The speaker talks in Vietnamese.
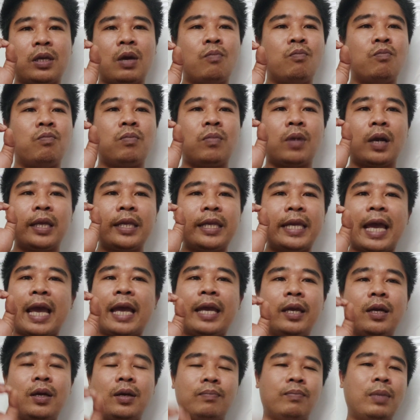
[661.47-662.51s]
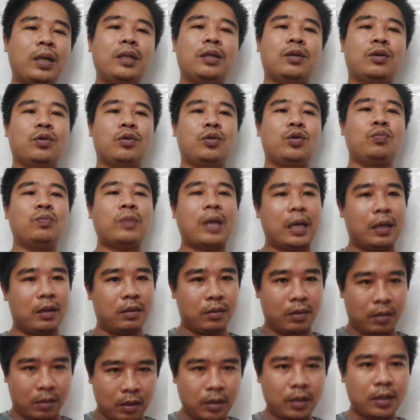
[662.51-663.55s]
trong cái trái mít của chúng ta được
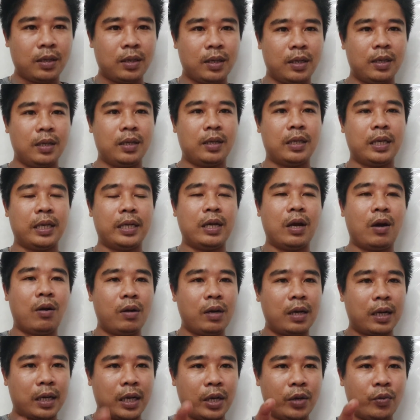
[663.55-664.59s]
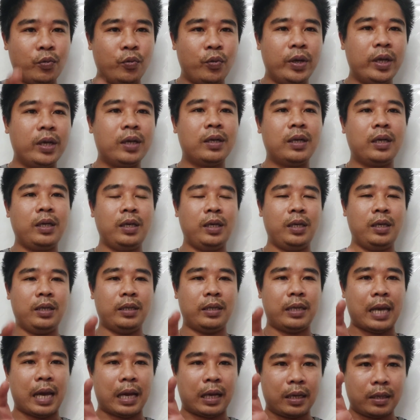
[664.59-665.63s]
nữa thì đó là cái nguyên lý
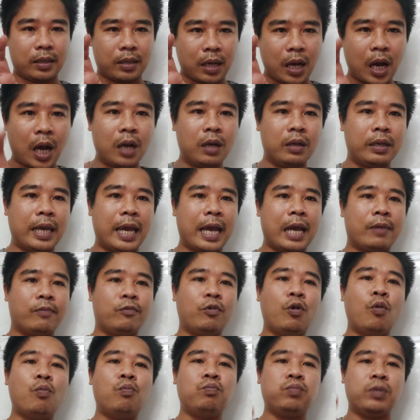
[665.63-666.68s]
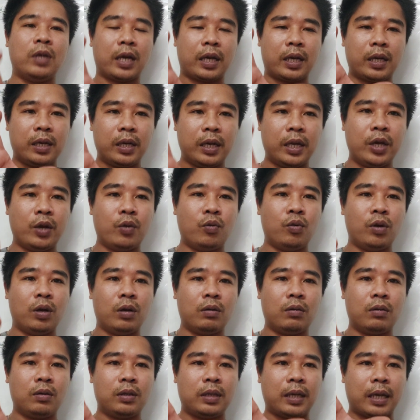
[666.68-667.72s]
và cái thời gian phun và cái liều
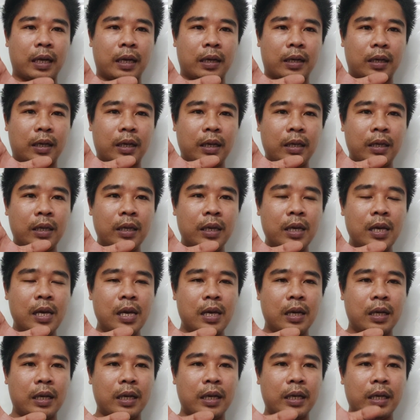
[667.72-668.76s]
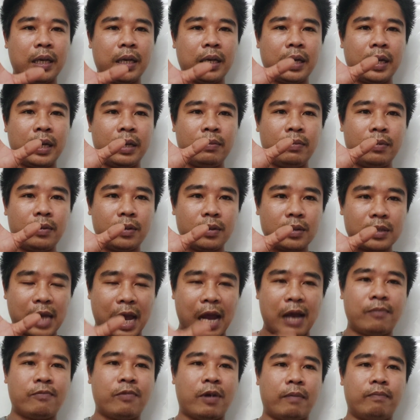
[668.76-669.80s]
lượng và cái cái cái cái
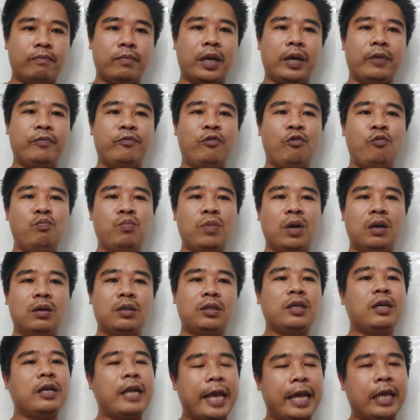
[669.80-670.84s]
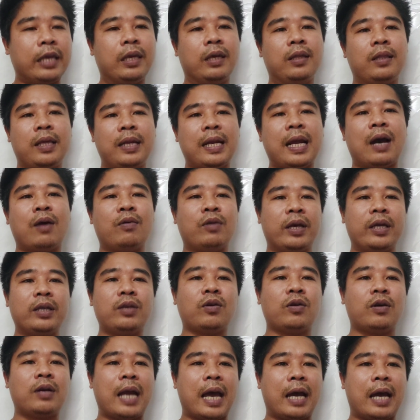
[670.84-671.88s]
sản phẩm để phun ngừa sơ đen như thế nào để
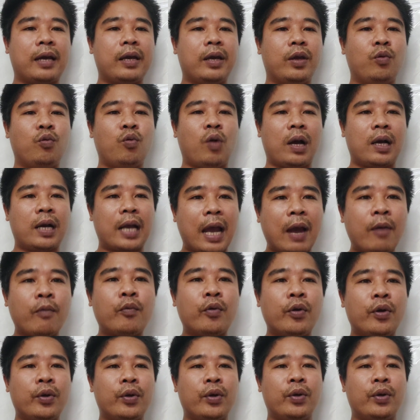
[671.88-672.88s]
cho đạt cái hiệu quả cao